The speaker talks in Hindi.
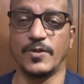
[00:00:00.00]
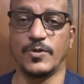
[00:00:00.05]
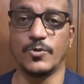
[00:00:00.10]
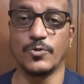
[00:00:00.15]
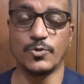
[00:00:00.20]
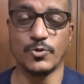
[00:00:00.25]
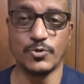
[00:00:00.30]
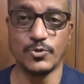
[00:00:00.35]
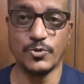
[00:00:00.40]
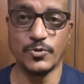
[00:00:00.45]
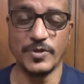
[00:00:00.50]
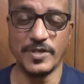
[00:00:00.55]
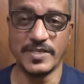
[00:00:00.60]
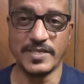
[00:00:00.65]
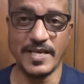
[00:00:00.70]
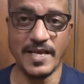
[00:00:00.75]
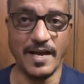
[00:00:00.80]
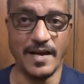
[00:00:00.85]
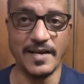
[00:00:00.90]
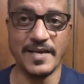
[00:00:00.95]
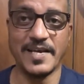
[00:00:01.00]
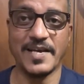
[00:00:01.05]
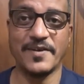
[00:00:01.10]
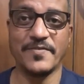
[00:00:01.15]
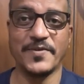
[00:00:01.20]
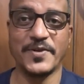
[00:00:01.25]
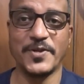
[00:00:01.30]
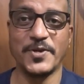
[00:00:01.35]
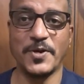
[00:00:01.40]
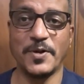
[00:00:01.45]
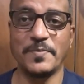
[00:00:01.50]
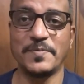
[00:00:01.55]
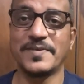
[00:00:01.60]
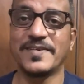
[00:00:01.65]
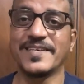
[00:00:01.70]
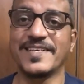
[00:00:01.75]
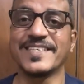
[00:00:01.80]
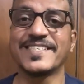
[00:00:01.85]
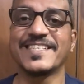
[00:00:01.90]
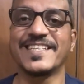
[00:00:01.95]
तो दोस्तों इसके आगे का वीडियो आप
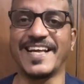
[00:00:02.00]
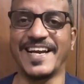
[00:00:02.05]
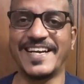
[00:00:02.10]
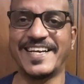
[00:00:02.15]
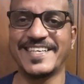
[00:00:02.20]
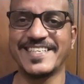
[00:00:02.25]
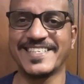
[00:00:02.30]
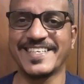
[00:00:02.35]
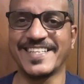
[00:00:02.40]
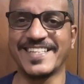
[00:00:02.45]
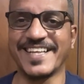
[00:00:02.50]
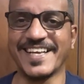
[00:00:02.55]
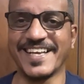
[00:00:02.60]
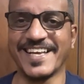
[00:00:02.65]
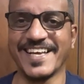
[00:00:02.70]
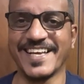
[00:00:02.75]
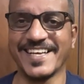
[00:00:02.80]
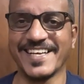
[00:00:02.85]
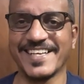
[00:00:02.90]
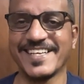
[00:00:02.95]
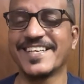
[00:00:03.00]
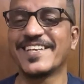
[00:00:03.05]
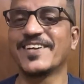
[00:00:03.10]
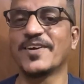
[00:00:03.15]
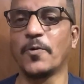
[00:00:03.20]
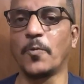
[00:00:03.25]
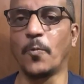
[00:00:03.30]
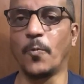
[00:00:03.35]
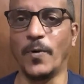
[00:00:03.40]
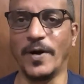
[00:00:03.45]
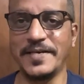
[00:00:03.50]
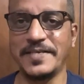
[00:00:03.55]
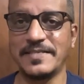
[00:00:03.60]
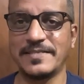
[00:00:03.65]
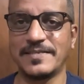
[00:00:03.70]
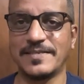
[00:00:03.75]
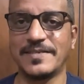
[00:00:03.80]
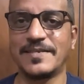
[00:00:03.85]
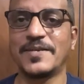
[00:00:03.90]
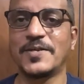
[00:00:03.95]
इस लाइट के साथ देखेंगे वन
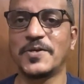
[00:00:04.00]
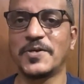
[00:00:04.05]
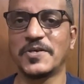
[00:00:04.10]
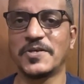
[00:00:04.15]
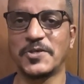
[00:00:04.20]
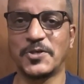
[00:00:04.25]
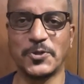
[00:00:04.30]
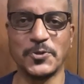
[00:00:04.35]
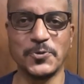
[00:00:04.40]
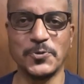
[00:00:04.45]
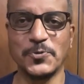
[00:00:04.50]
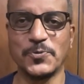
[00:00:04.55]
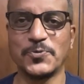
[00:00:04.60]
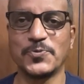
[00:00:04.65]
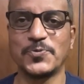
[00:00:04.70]
टू